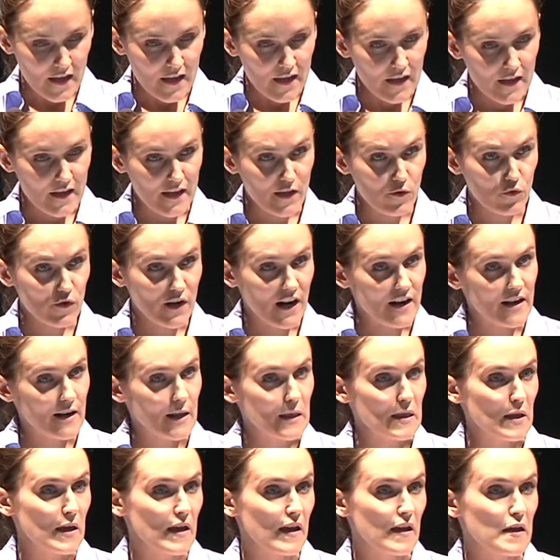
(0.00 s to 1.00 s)
y una red
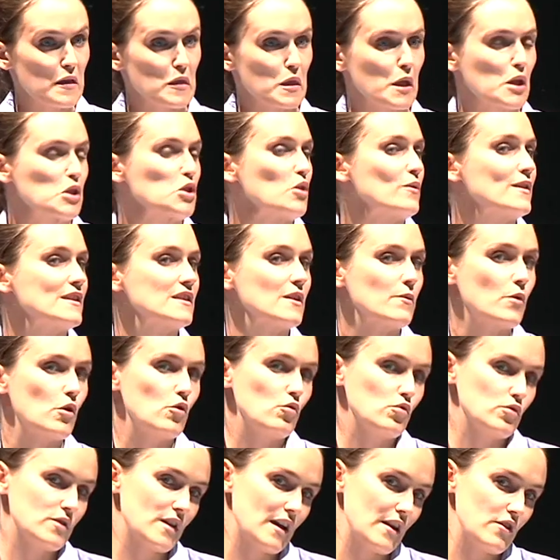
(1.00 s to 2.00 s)
de 120
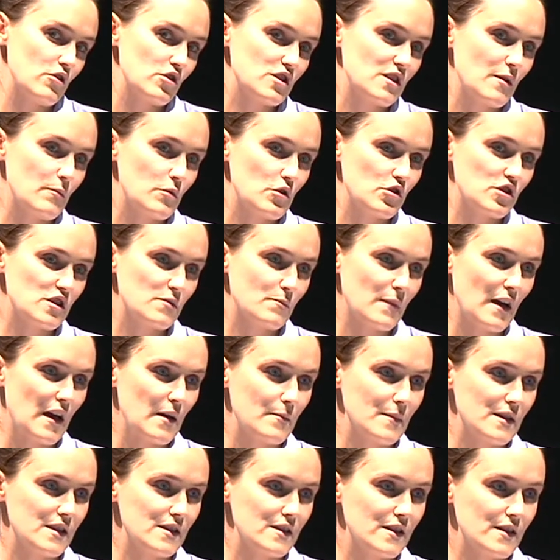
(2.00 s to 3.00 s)
voluntarios
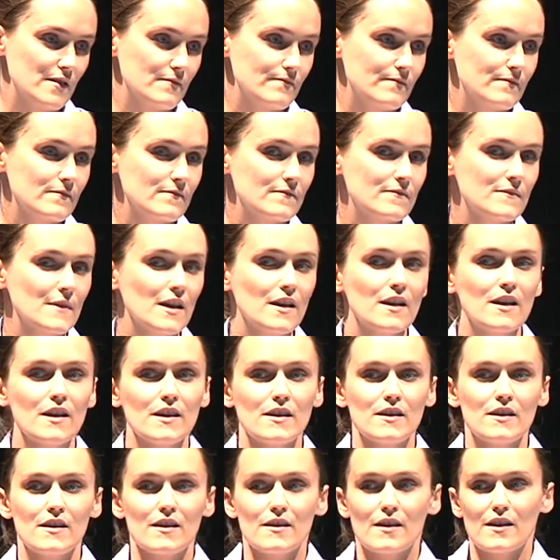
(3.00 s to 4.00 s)
aproximadamente.
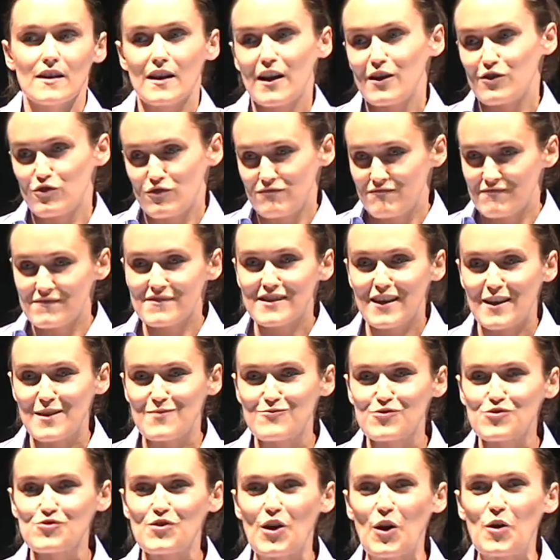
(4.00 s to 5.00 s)
Claro, si
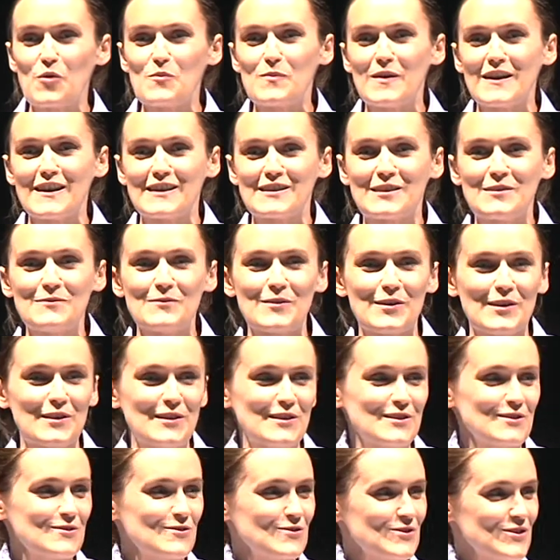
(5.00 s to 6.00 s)
hacemos una comparativa de
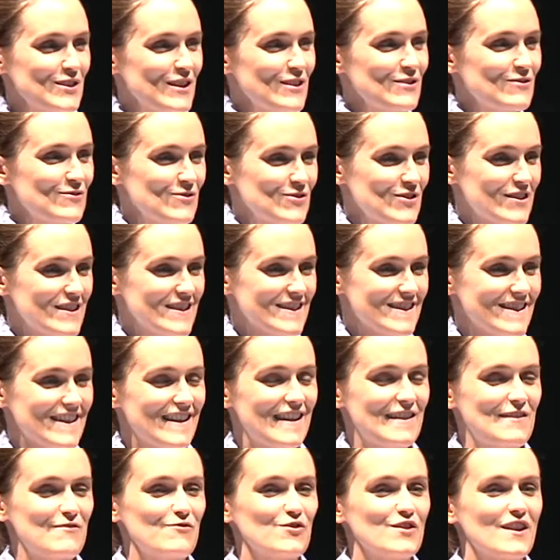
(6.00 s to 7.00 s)
estos datos
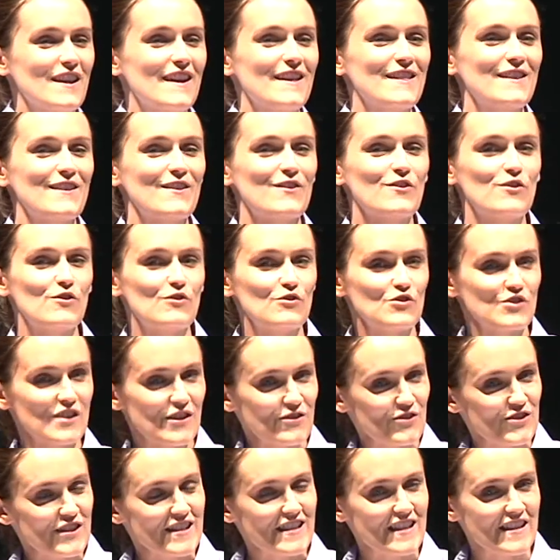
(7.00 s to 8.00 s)
en Euskadi con los
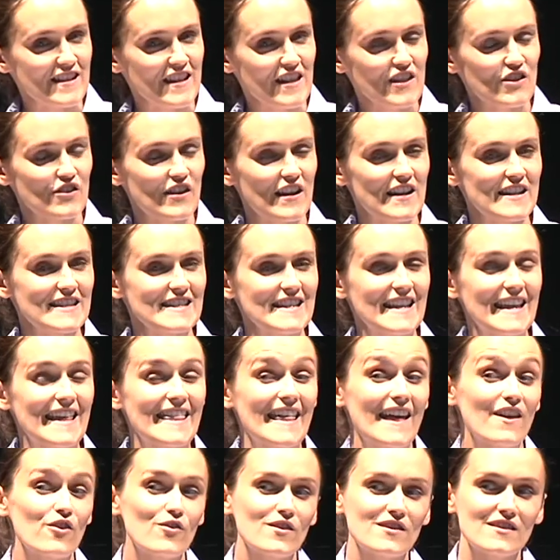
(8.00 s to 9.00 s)
datos internacionales que he
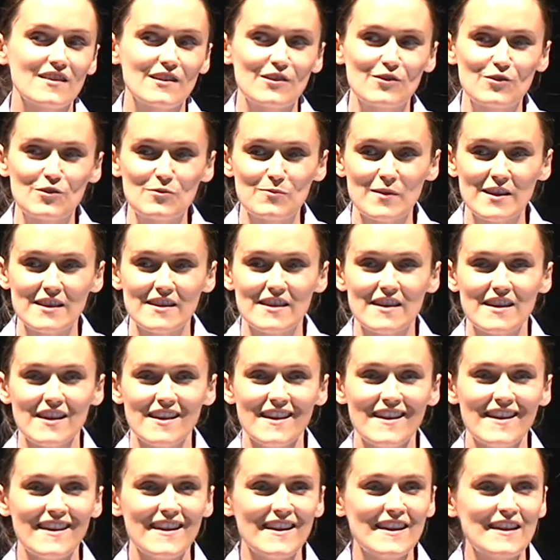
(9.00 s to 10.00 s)
dado anteriormente,
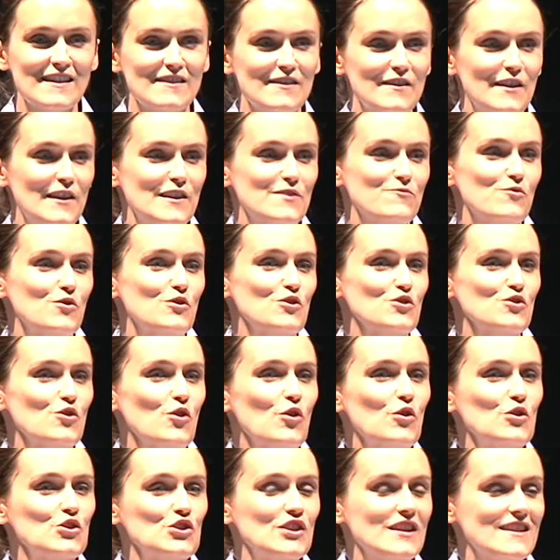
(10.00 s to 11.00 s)
diréis, bueno, son
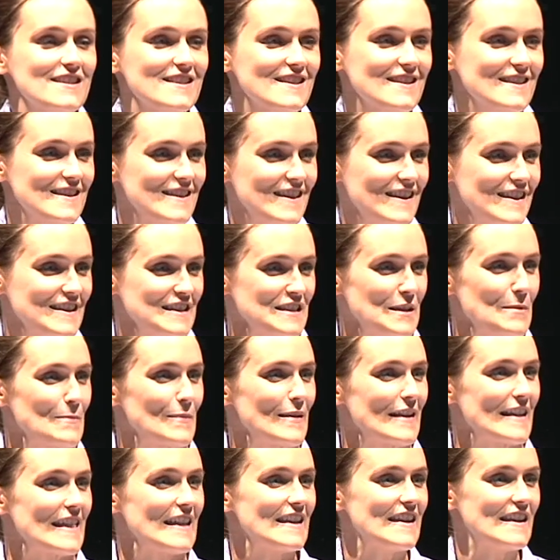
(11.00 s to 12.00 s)
gotas que se
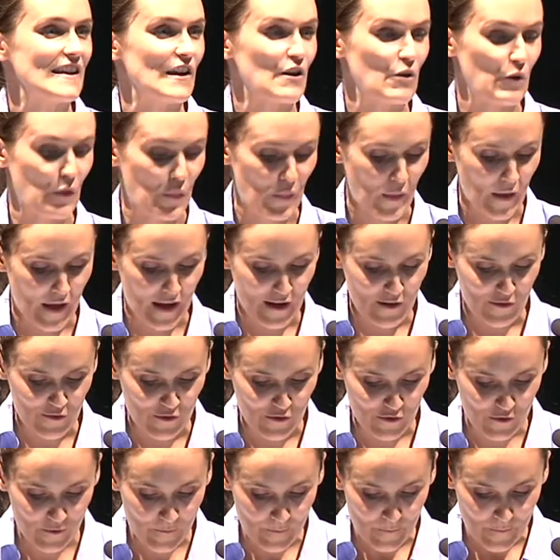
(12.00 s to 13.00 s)
pierden en el océano,
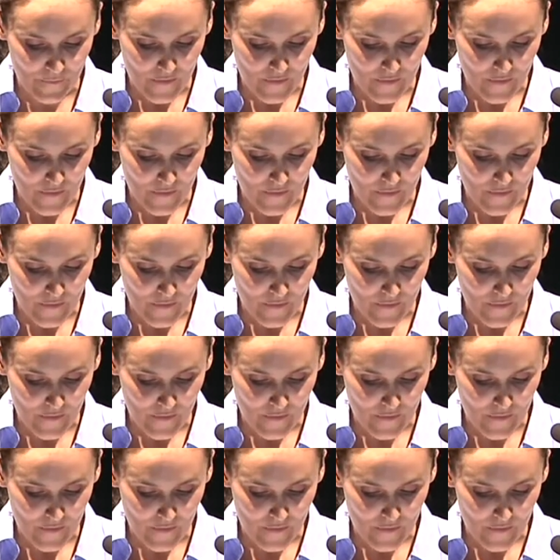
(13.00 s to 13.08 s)
¿no?